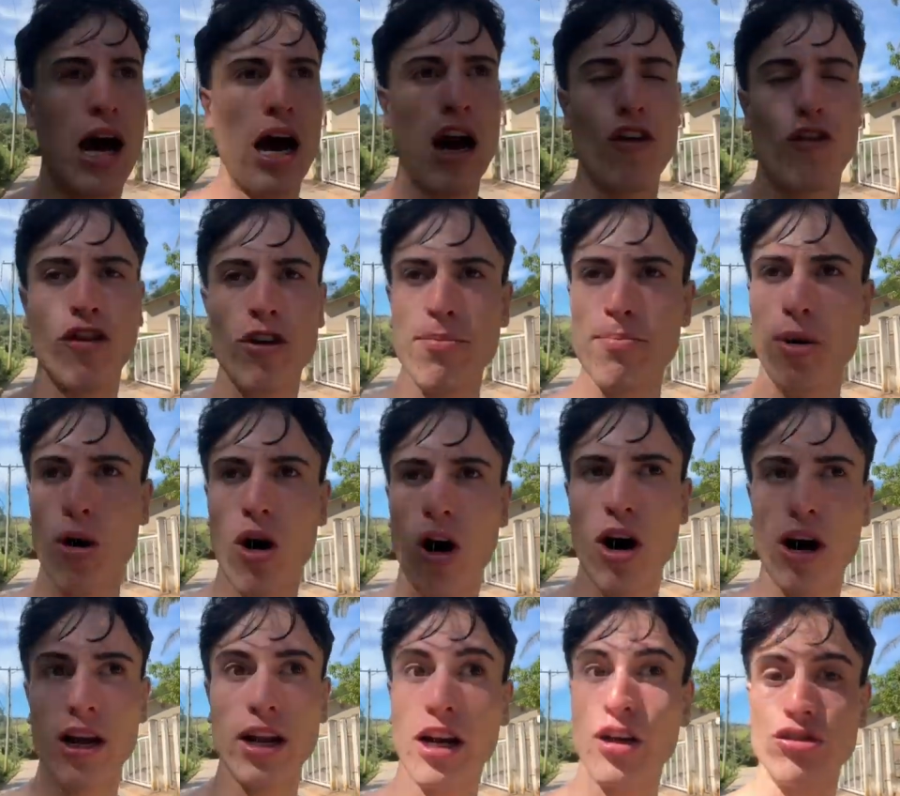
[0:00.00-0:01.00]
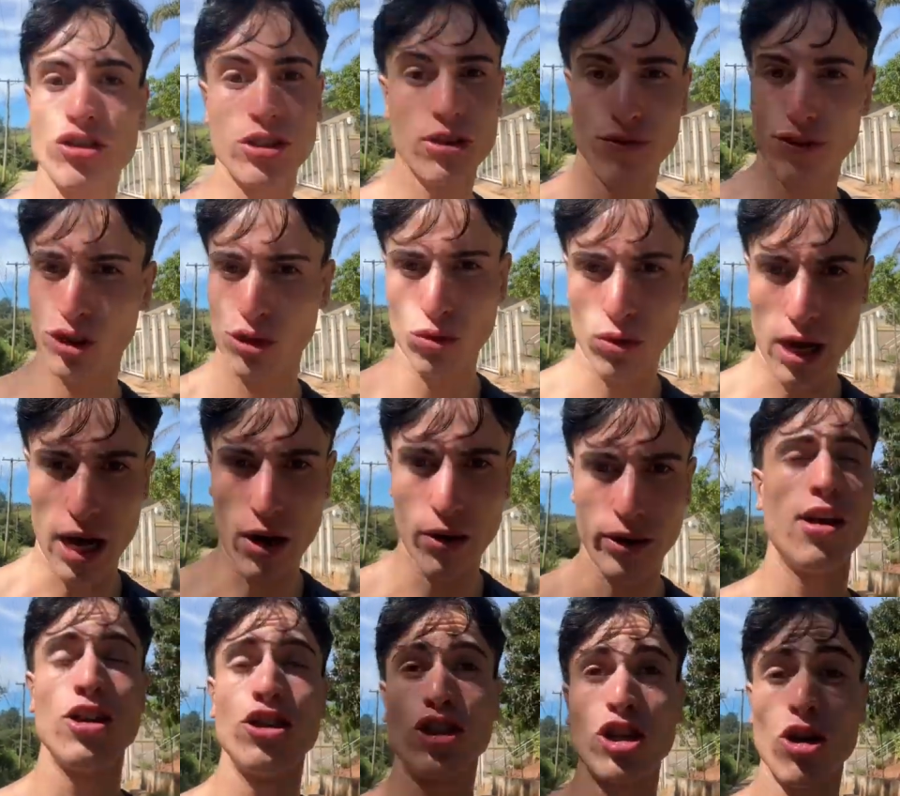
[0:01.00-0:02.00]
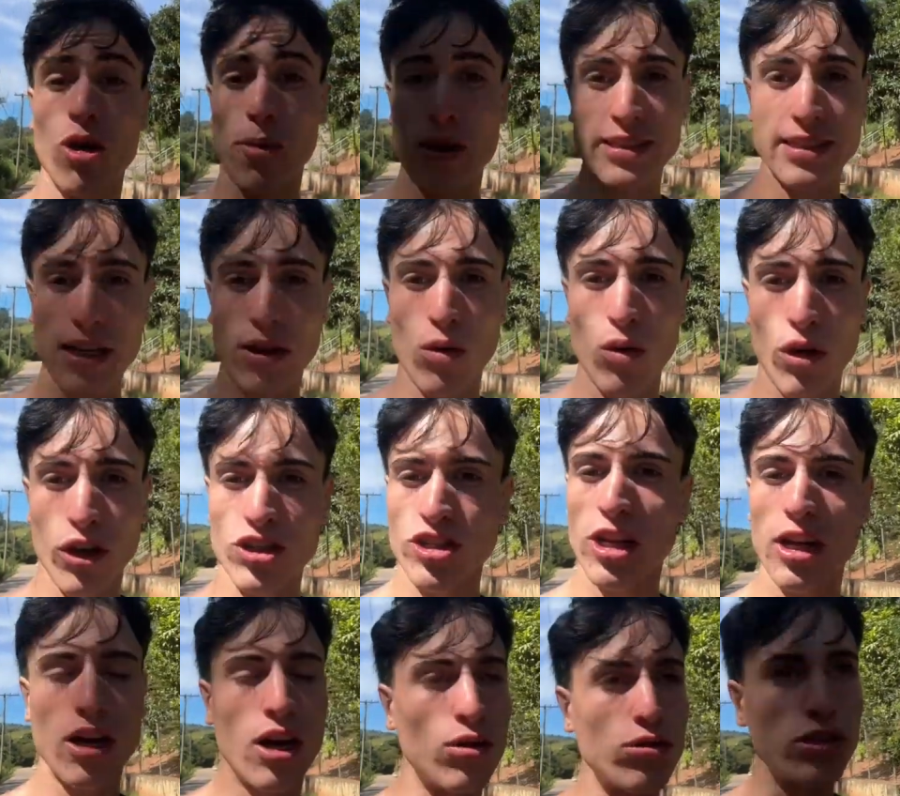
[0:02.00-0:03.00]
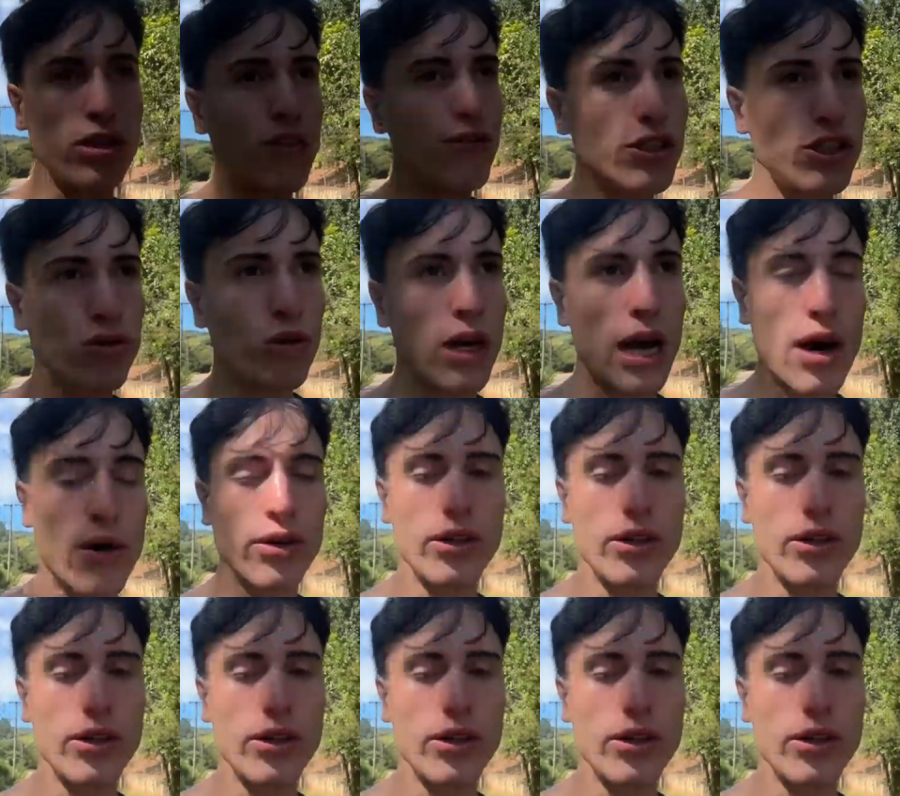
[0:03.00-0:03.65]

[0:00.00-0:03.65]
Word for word: Aí eu fui embora e não tinha visto o carro. Chegou mais à noite, ele não tinha visto o carro